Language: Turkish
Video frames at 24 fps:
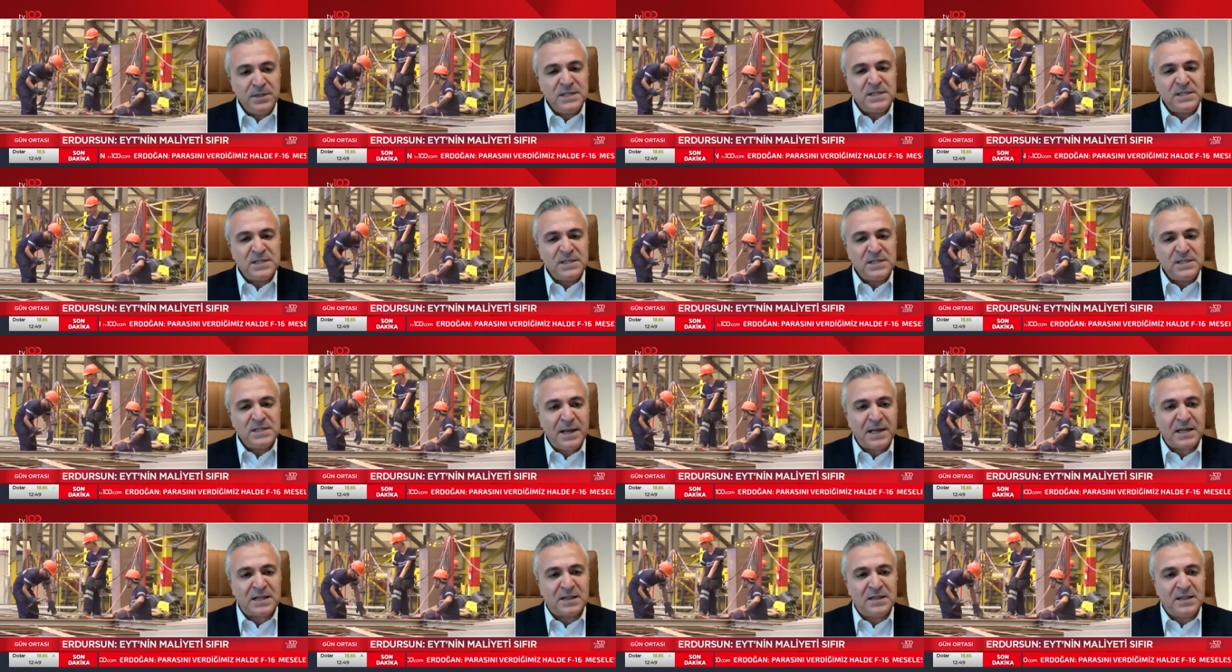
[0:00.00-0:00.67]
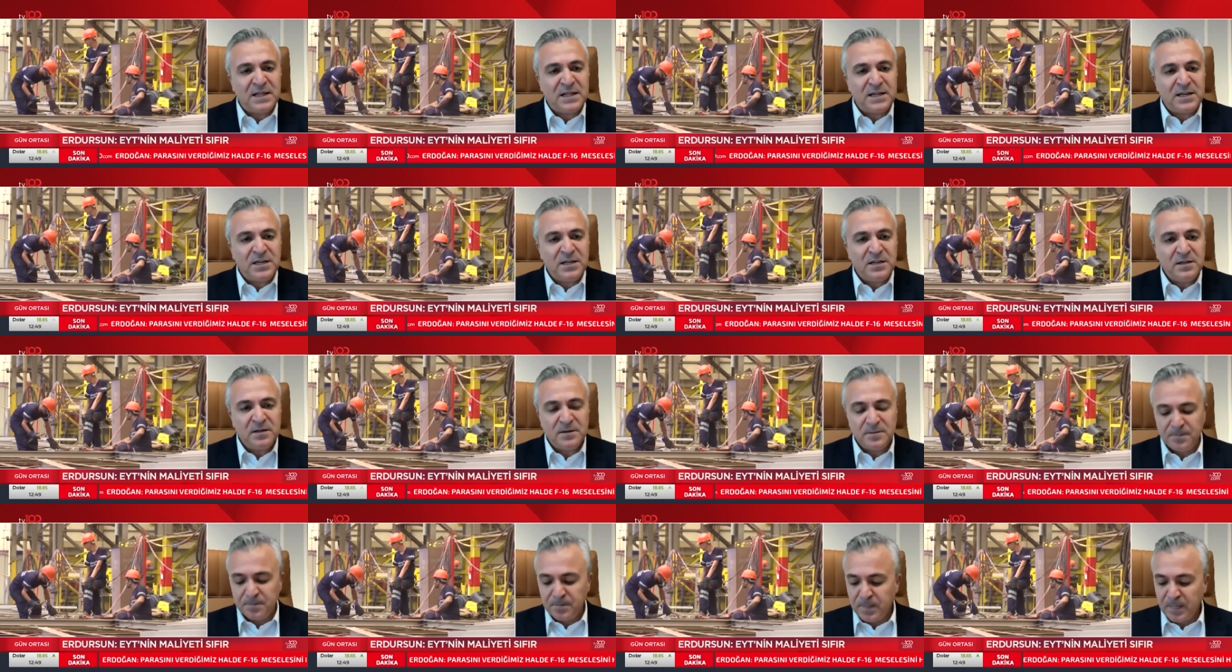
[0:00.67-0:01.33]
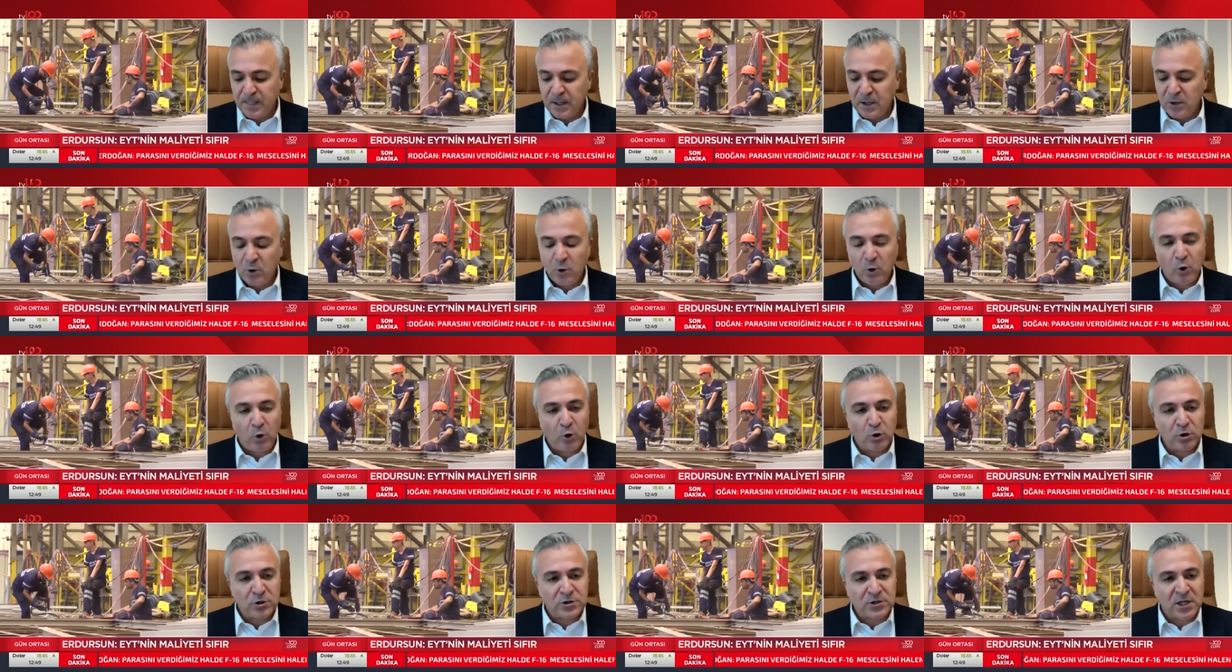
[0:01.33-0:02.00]
Biz emeklilerin
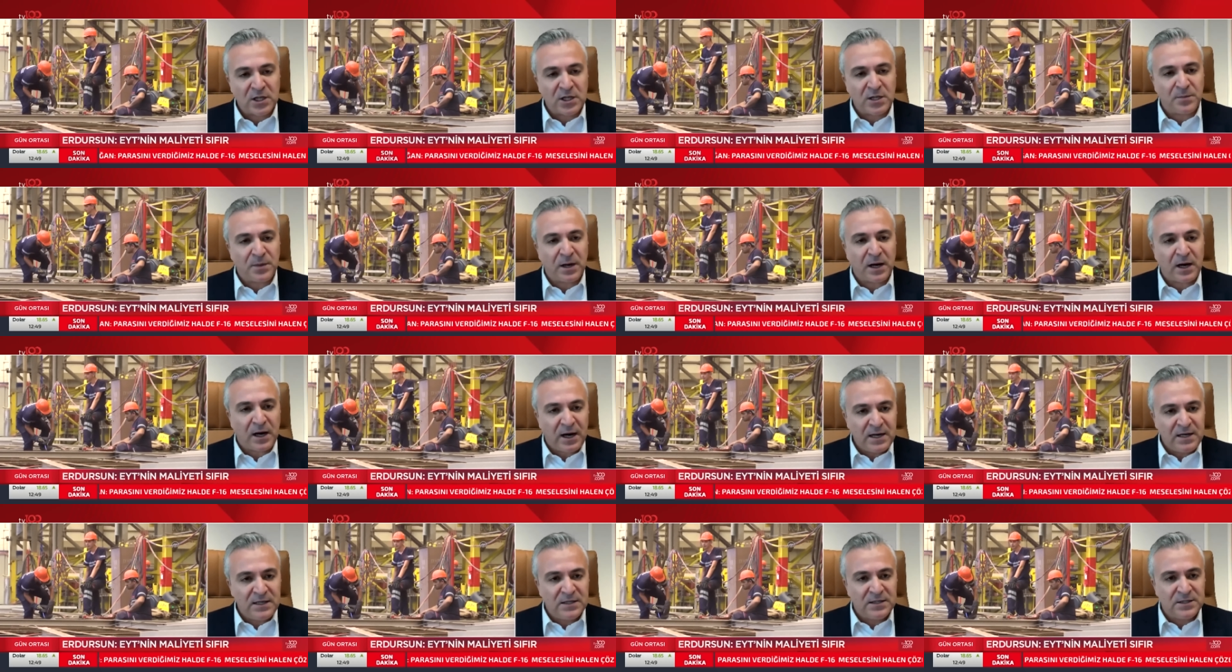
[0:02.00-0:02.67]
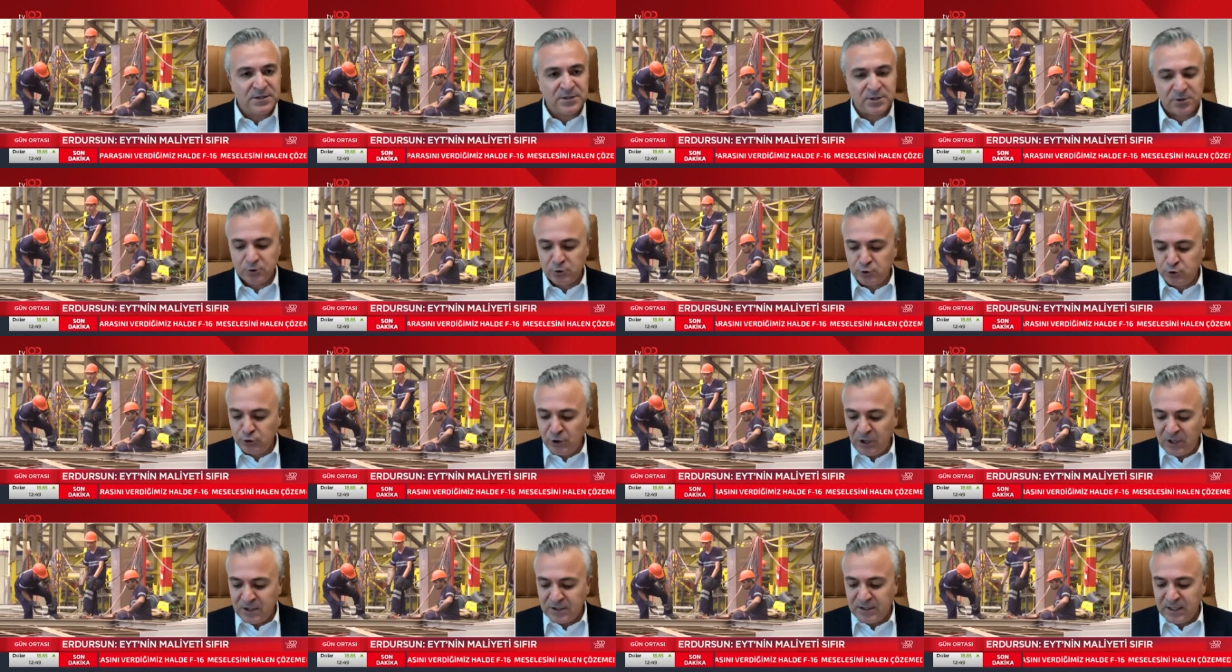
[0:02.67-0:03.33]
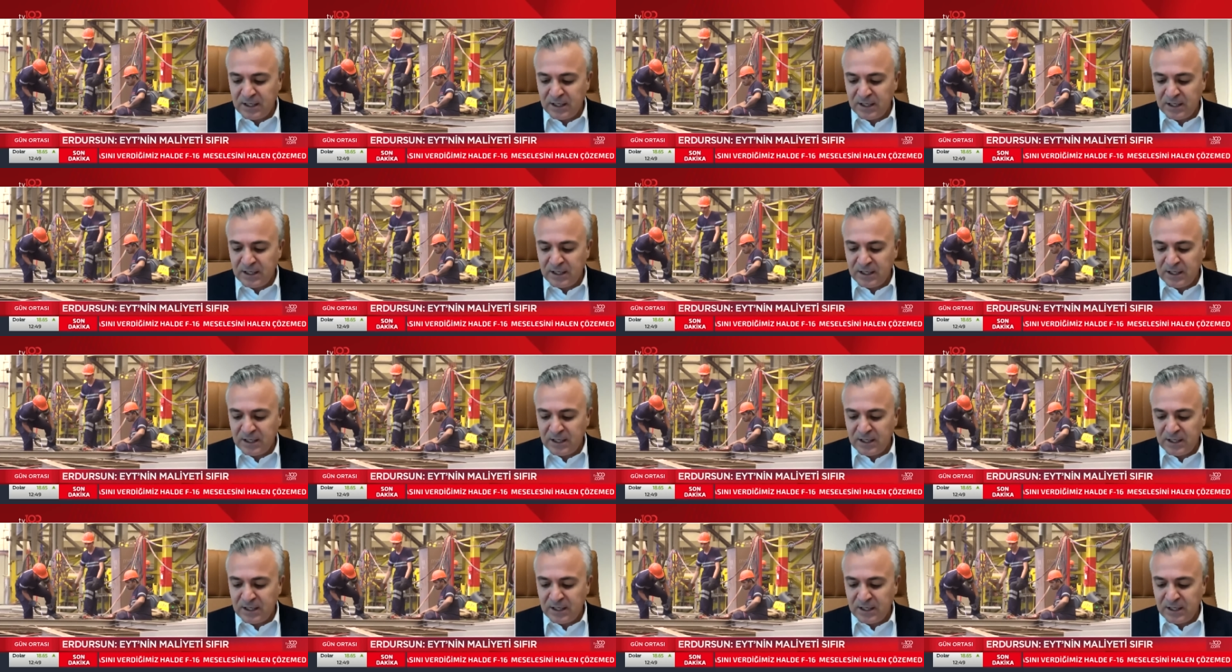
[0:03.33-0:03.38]
ortalama aylığının şu